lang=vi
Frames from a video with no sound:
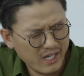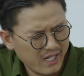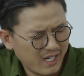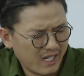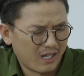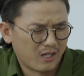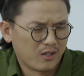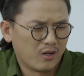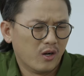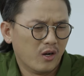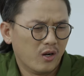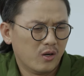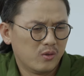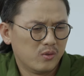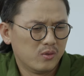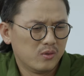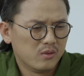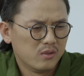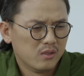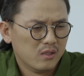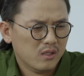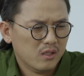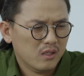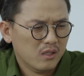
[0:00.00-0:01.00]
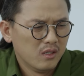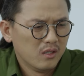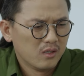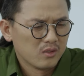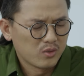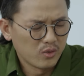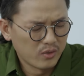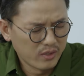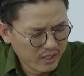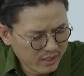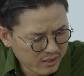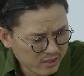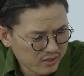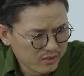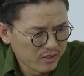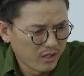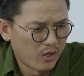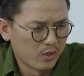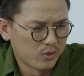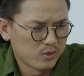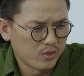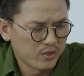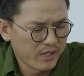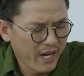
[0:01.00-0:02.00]
Thế là cô Tôi đã nói
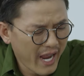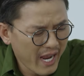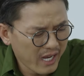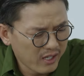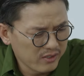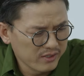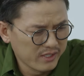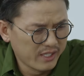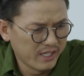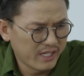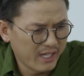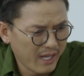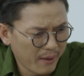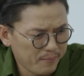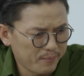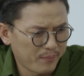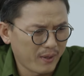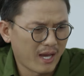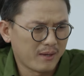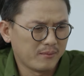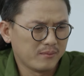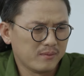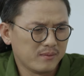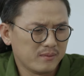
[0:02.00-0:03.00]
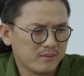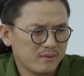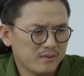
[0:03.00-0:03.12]
rồi tôi đang có việc gấp lắm